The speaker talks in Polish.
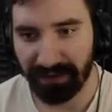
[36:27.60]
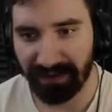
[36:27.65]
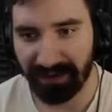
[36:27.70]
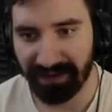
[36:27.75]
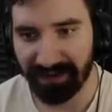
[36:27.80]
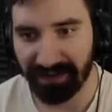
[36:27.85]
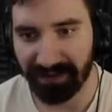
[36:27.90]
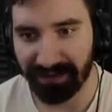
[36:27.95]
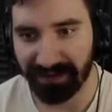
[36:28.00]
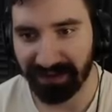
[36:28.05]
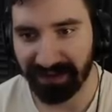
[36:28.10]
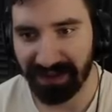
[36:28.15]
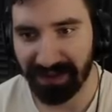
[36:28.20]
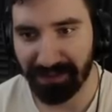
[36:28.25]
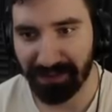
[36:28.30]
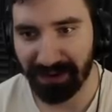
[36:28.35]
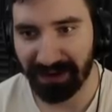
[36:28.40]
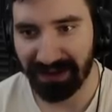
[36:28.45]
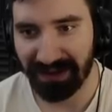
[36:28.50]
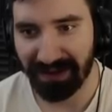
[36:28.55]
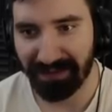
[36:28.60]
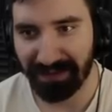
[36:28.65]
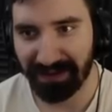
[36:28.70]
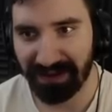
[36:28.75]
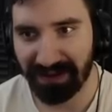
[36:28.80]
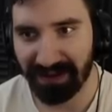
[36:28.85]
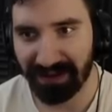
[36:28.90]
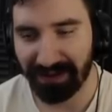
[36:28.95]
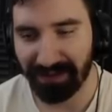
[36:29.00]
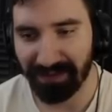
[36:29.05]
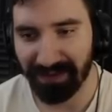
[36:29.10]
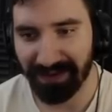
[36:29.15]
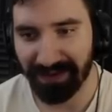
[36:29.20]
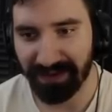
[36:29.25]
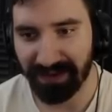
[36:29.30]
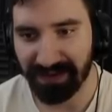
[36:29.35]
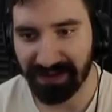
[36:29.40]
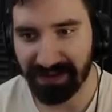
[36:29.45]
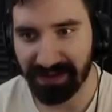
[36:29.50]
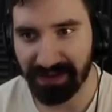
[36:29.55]
co, nie mogę nawet na nim
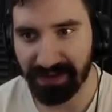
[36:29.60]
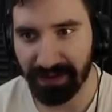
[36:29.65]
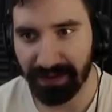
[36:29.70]
ćwiczyć.